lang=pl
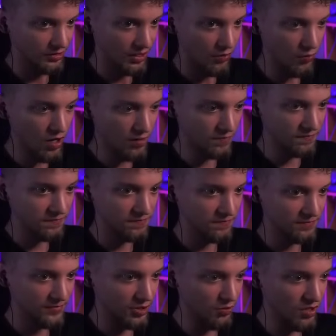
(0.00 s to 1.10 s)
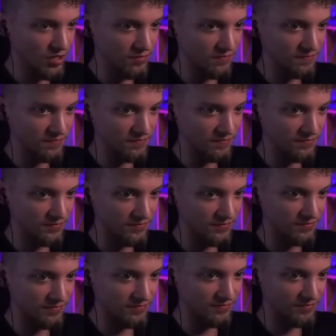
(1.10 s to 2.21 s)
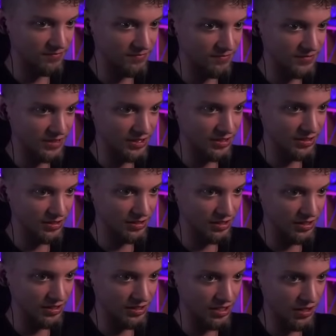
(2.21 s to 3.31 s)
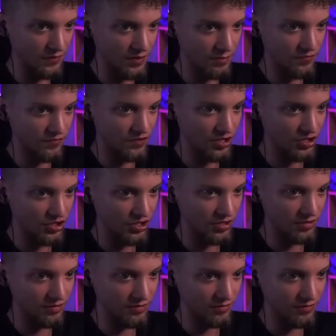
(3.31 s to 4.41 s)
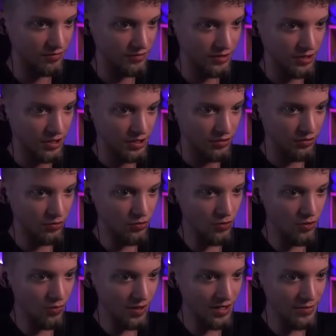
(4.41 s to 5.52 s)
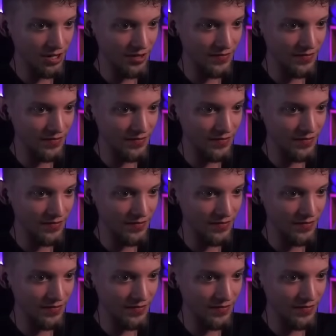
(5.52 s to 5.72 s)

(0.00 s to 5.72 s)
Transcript: Ła! Ła! Czy nie na górę? E, nie wiem, właśnie. No kurwa, nie mogę